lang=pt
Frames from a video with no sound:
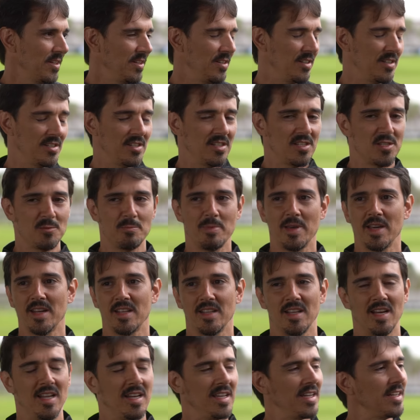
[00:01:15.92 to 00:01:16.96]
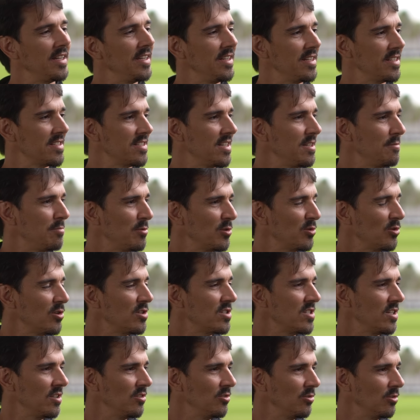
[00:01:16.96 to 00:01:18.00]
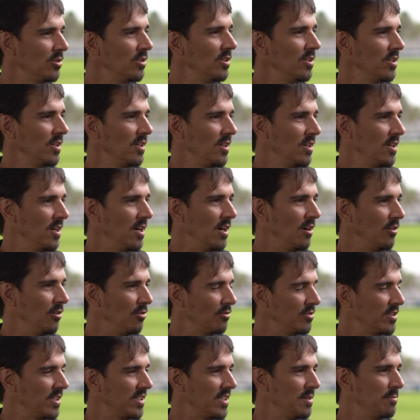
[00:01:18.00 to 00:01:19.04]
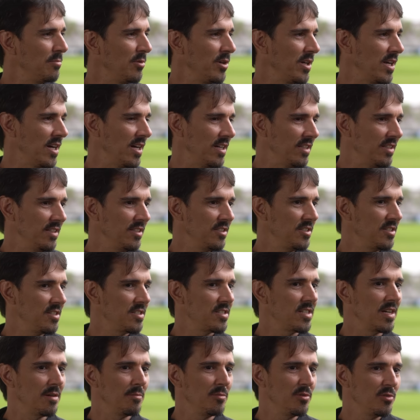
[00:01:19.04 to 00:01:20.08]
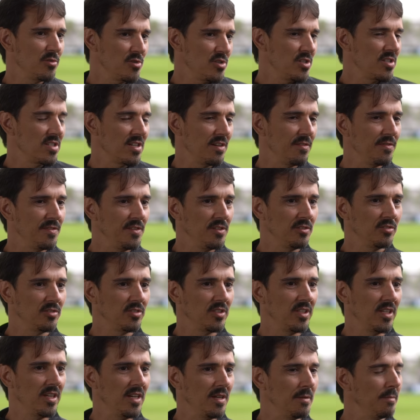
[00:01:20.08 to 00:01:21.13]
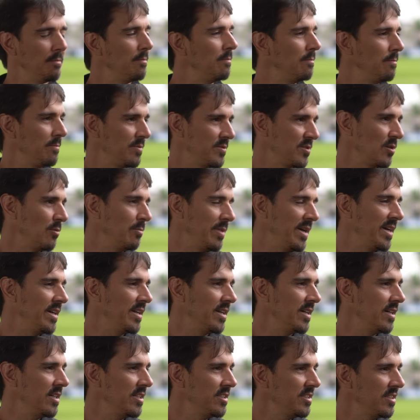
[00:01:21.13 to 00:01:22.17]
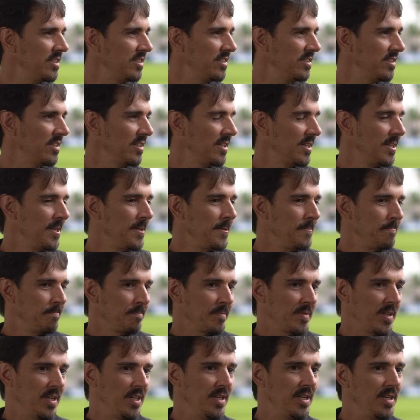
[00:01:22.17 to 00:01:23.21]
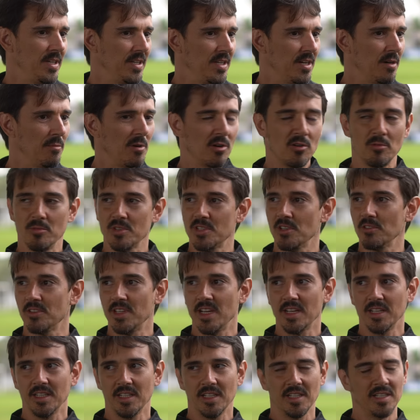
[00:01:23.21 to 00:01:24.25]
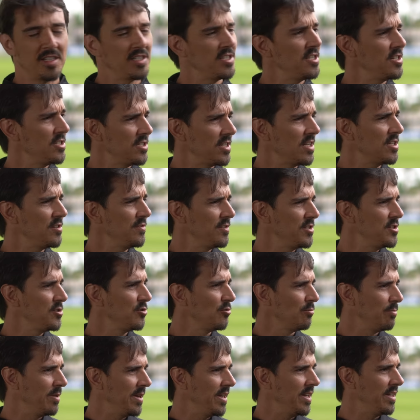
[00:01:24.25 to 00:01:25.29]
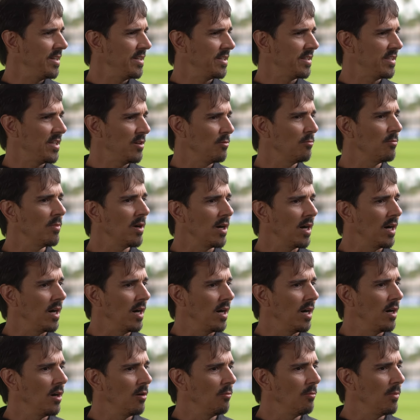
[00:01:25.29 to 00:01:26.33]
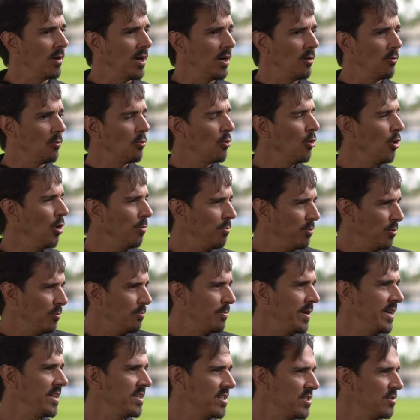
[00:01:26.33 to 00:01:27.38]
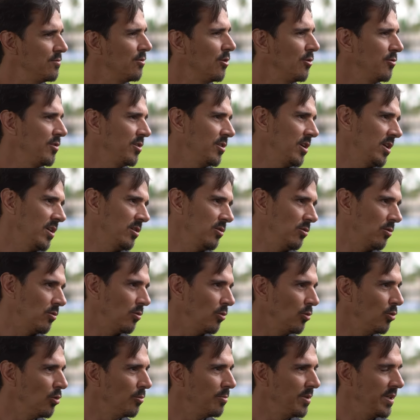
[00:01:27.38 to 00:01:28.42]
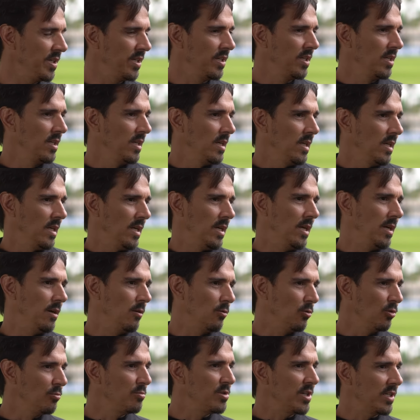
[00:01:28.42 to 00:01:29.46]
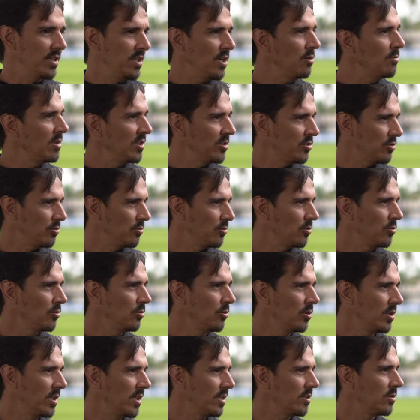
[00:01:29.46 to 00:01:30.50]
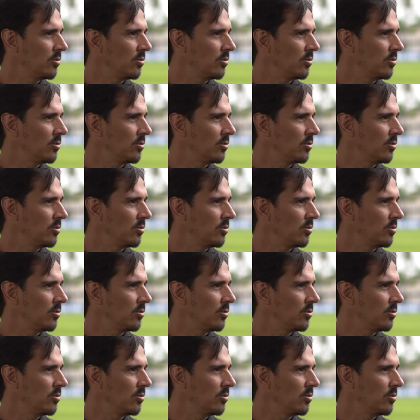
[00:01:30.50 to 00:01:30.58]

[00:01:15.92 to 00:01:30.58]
e a gente espera dar alegrias aí para o torcedor ao longo da temporada. A gente sabe dos desafios que é, são bem grandes, uhum. E é uma comissão técnica que a gente está dividindo bem, é, tem uma, uma, um corpo bem desenvolvido aqui no clube. É, o clube já tem uma estrutura,